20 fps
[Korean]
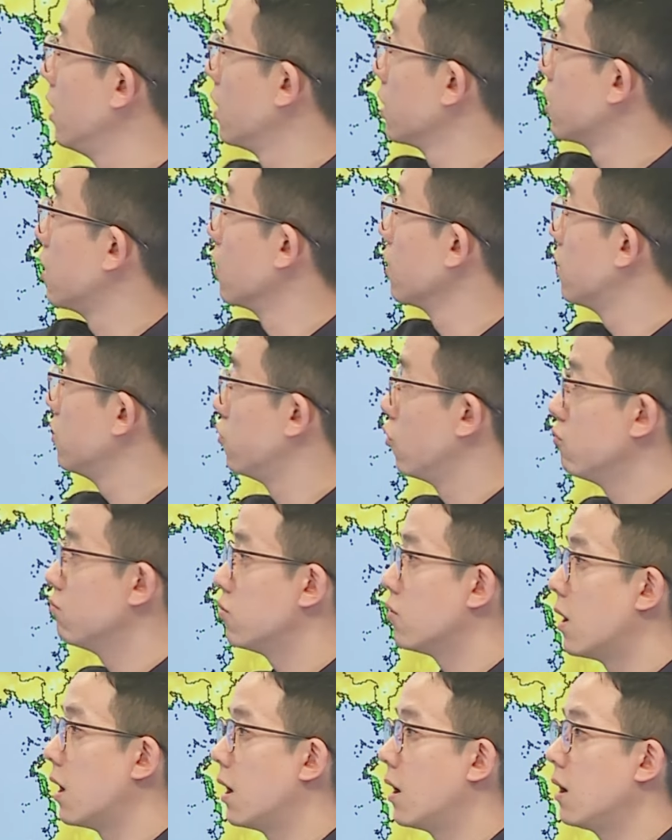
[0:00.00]
경기
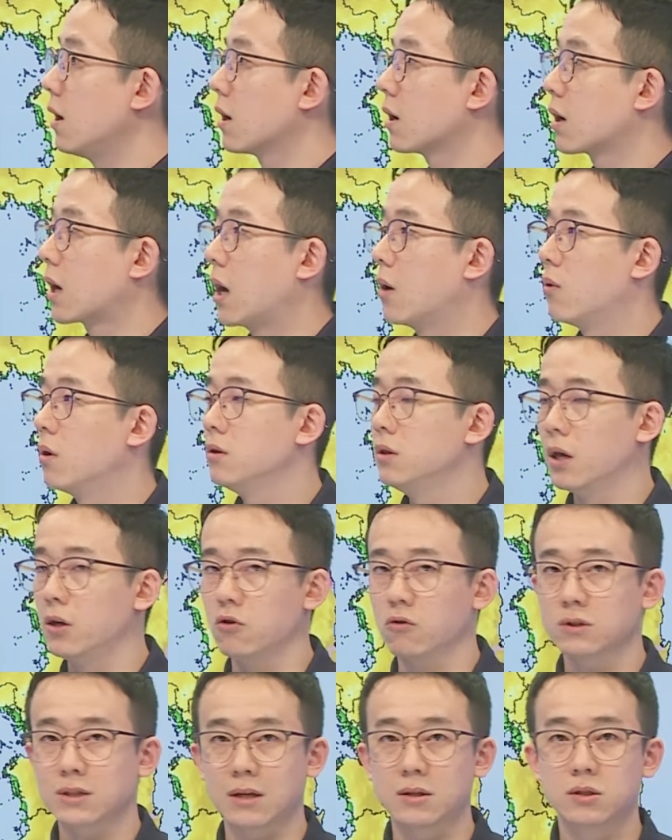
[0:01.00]
동부와 강원
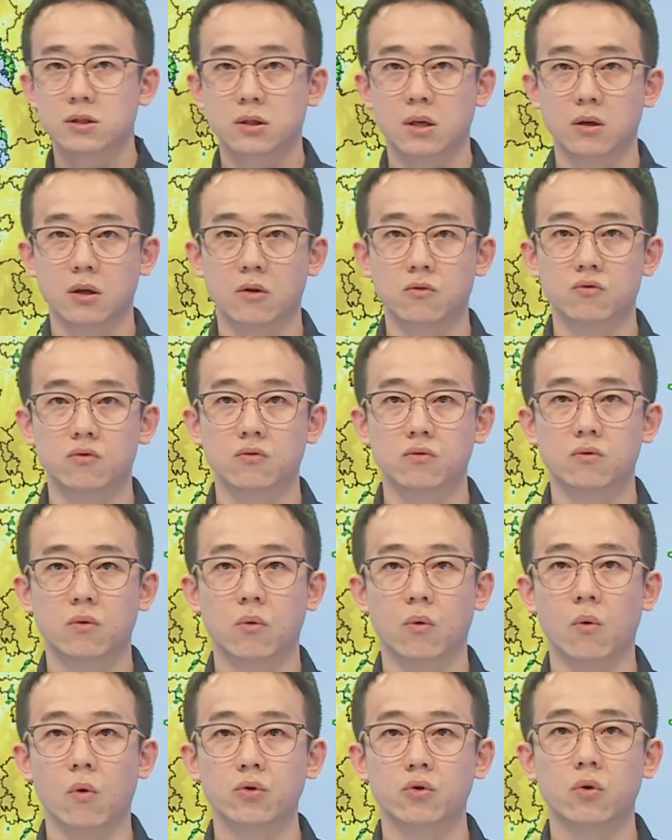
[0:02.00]
내륙 산지의 경우
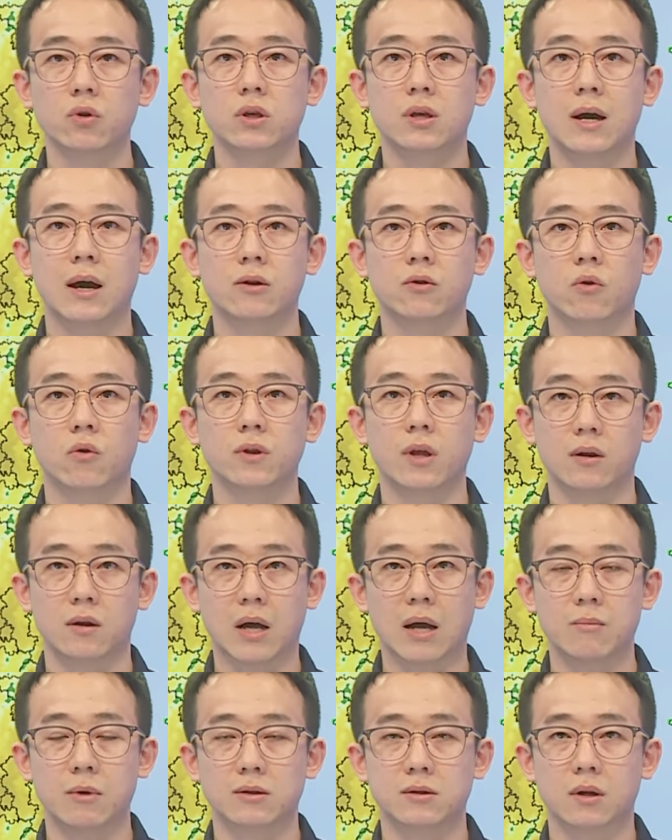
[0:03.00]
5도 이하로
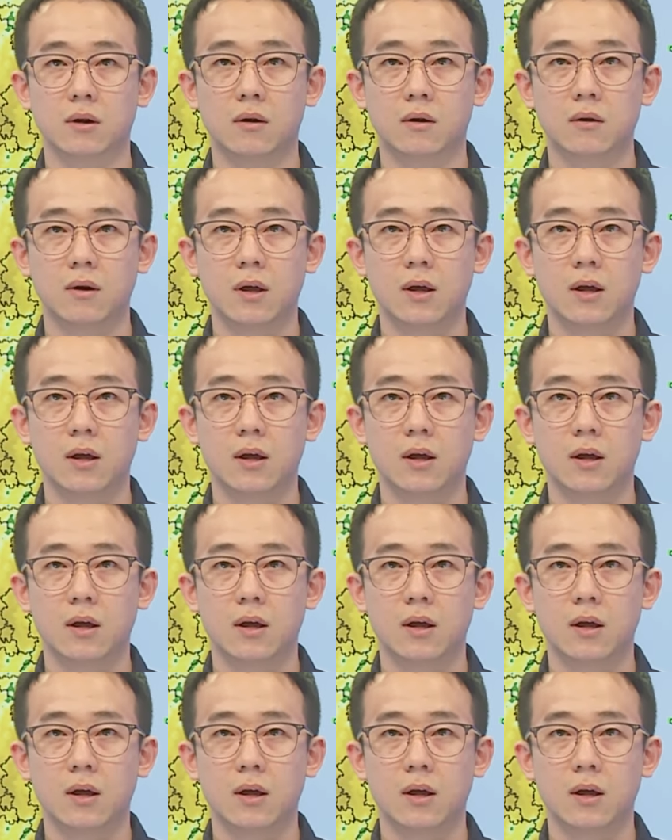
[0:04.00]
내려가면서